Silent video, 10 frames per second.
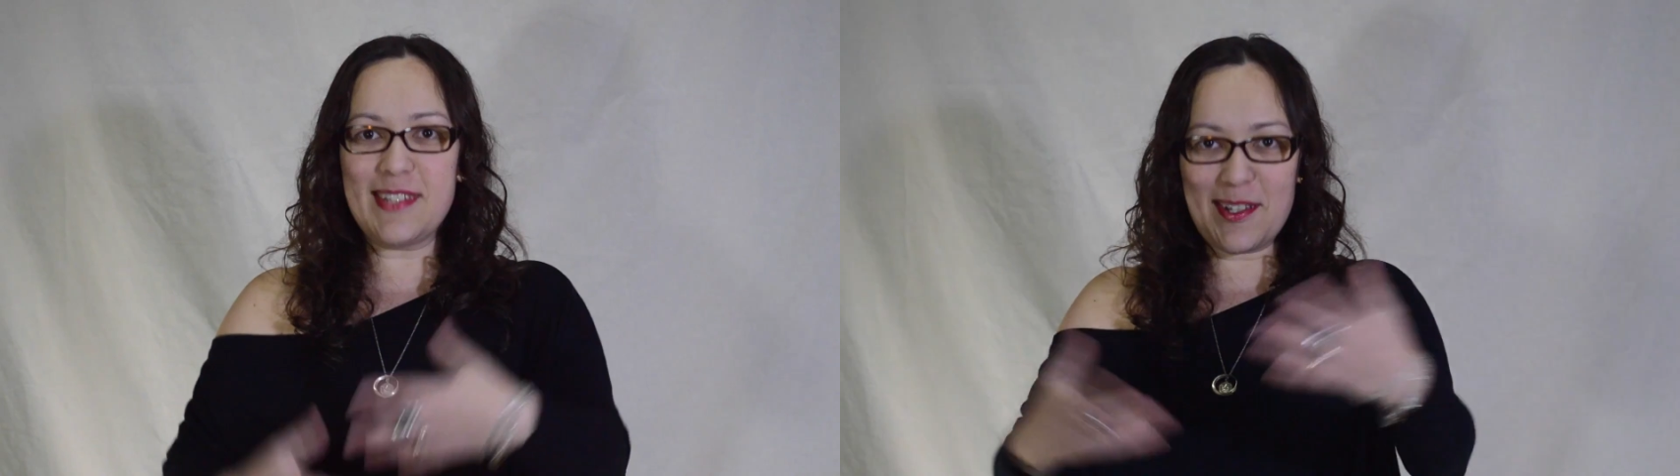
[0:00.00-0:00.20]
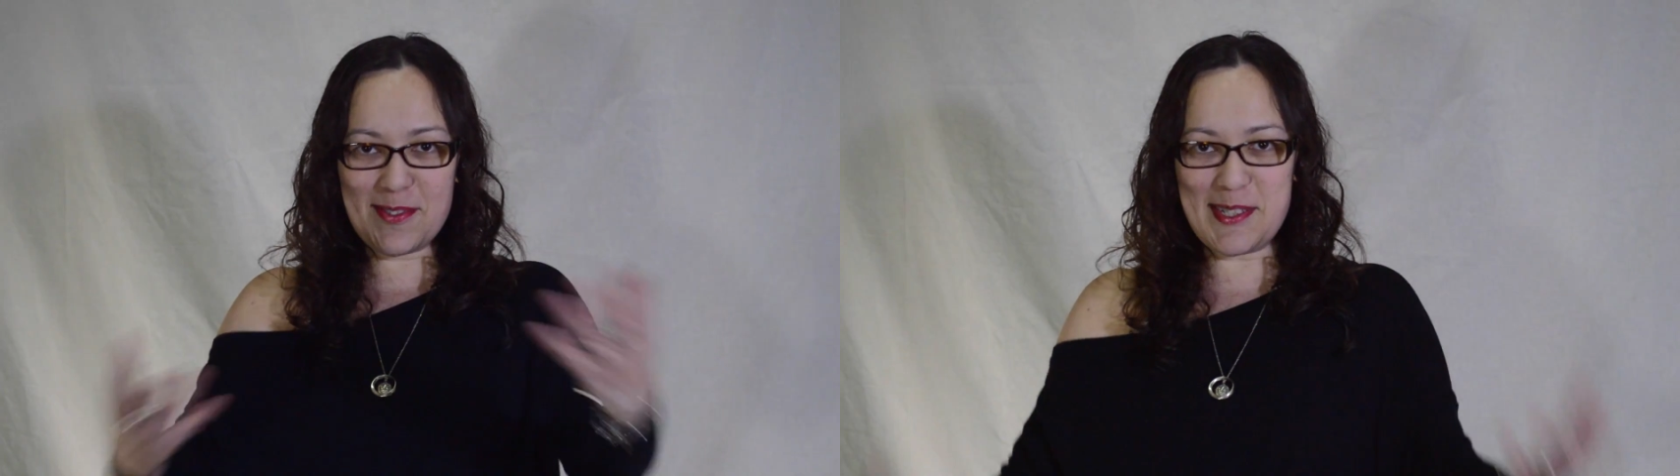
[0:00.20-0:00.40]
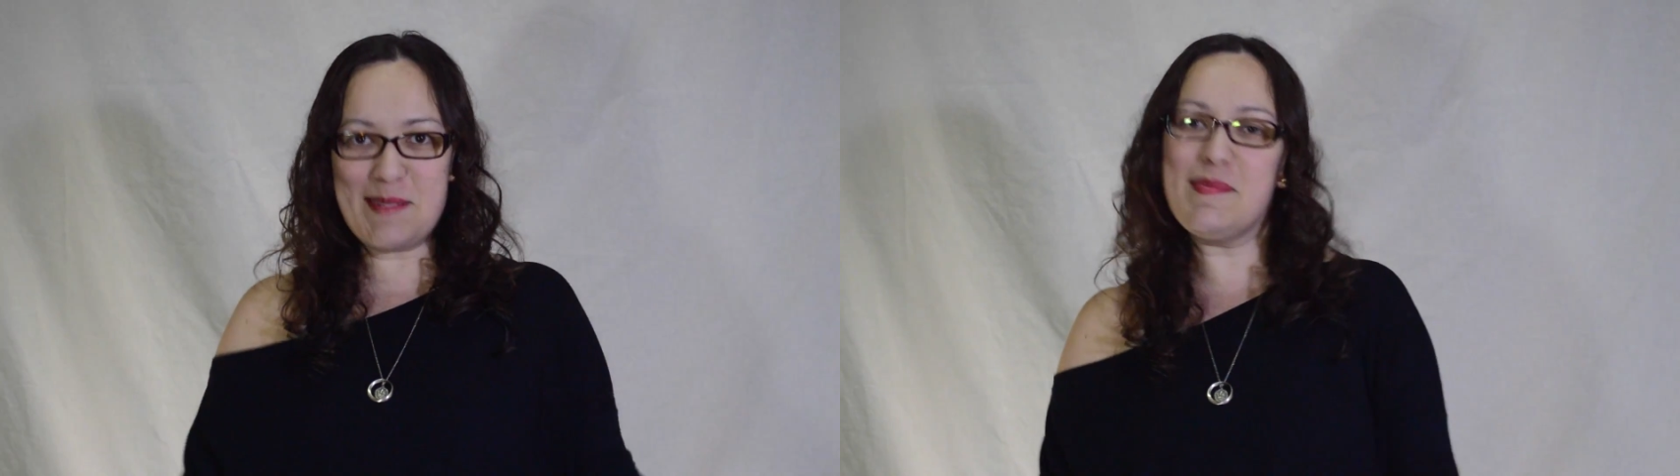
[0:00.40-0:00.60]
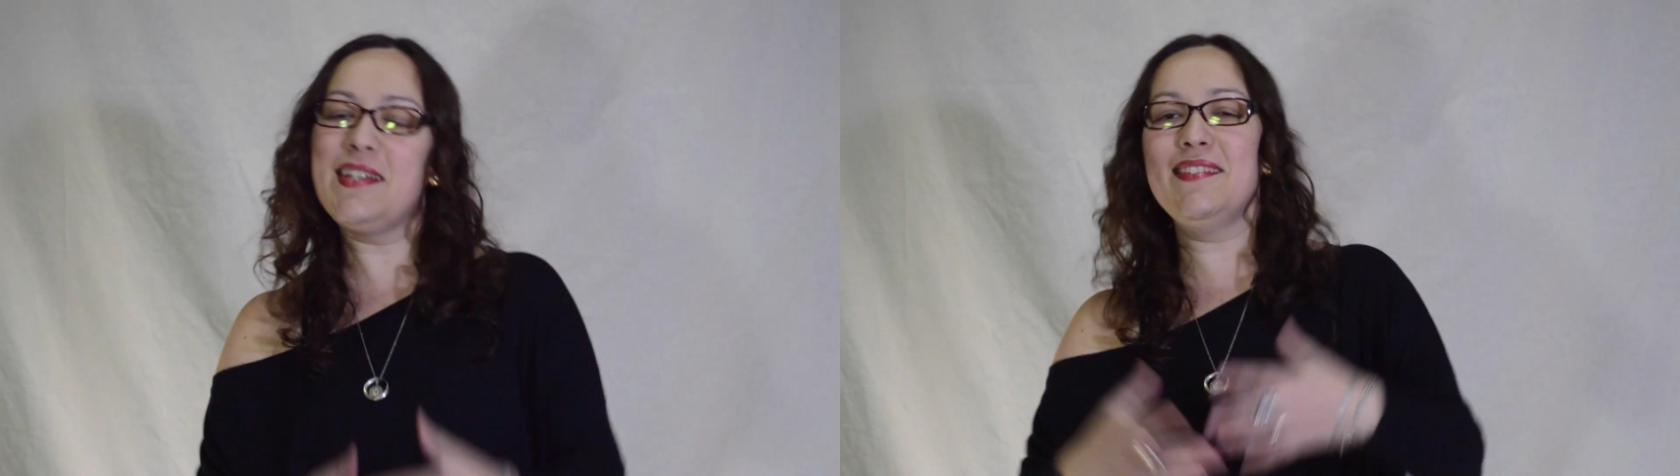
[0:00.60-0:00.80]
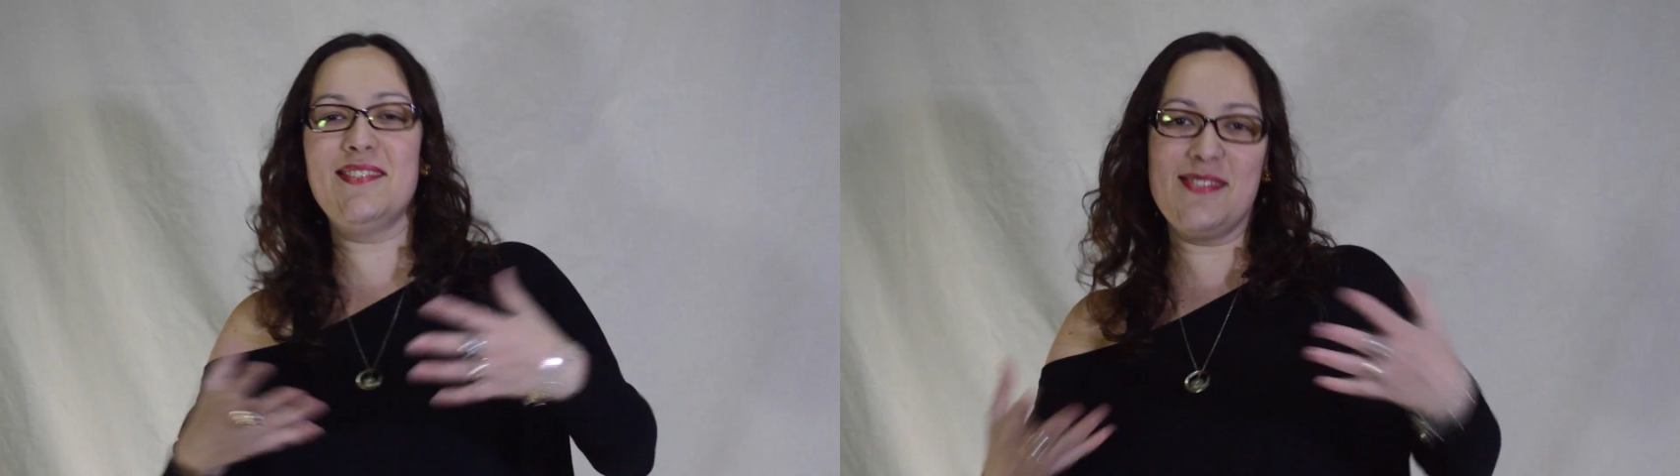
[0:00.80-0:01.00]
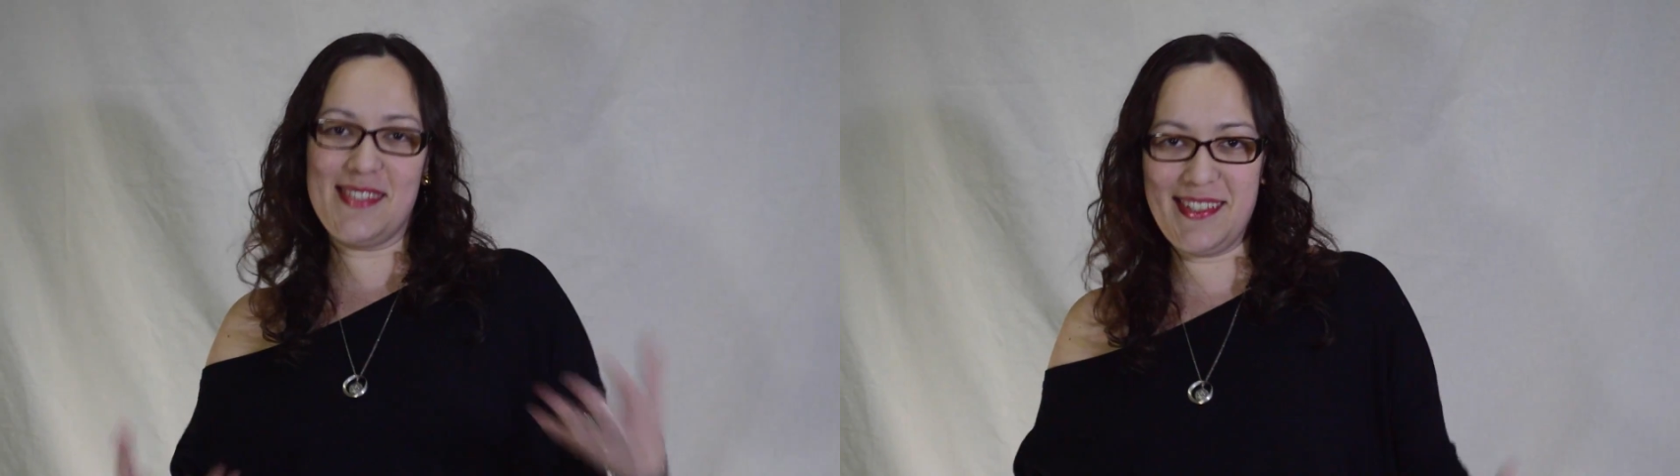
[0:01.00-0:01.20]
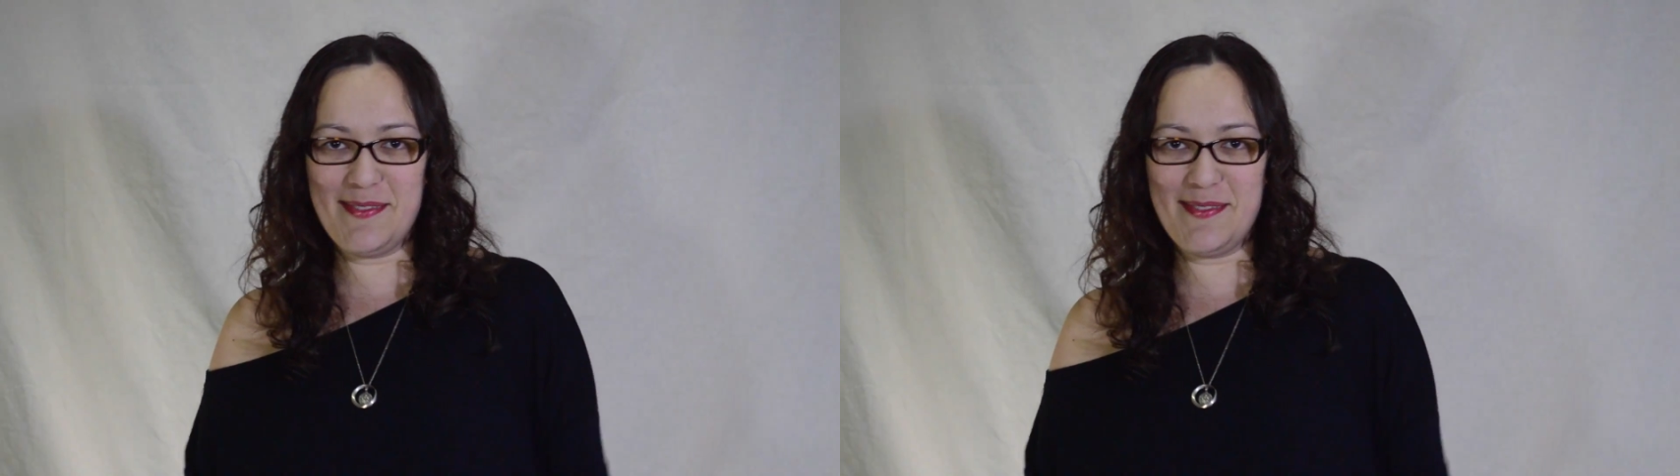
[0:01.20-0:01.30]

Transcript: dá os alimentos e,